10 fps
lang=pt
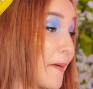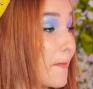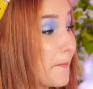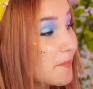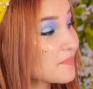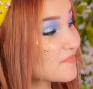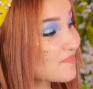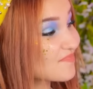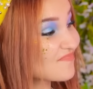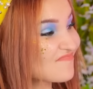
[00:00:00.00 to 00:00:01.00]
Precisamos de
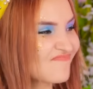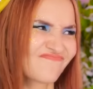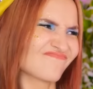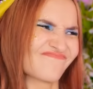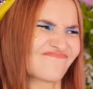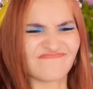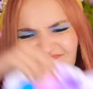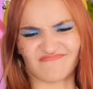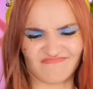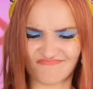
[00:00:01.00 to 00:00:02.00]
uma nova roupa aqui.
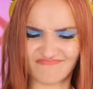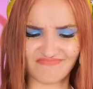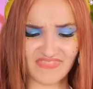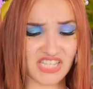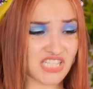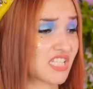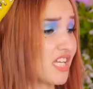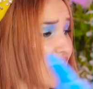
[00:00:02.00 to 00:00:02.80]
Não, essa